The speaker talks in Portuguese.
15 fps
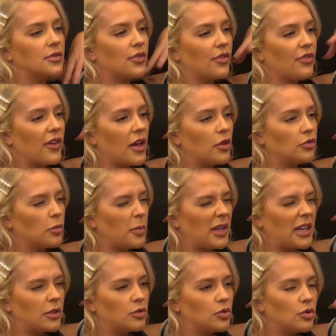vivendo,
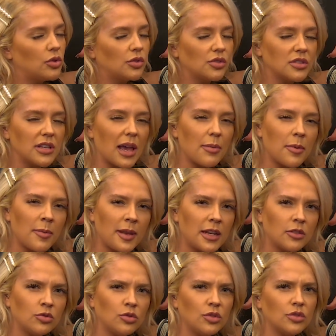mini adultos, sabe? Mini
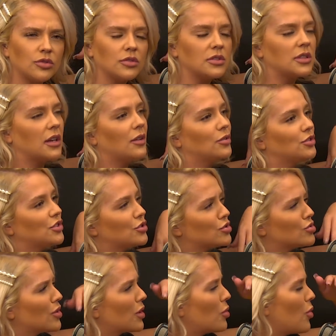adultos. Aí eu, gente, eu
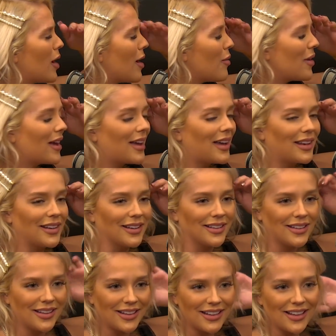sou igual a ela.
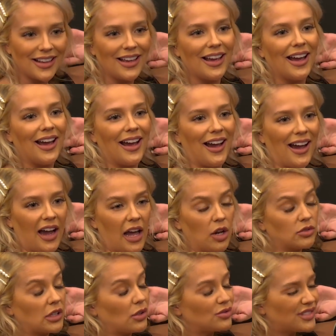Ela é aí, ah, muito Eu
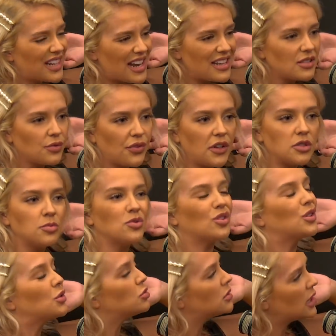tenho boa. três filhos, mas eu
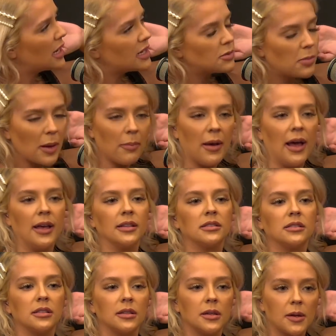tenho três
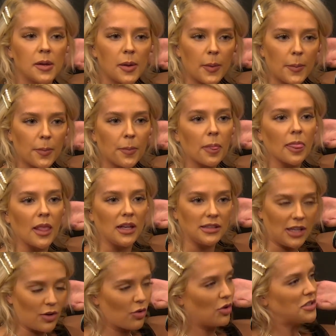babás.
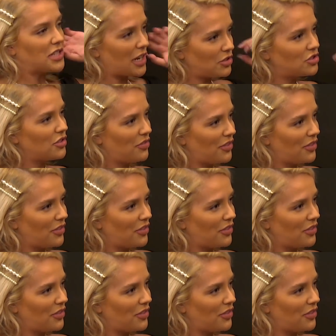Dando conselho de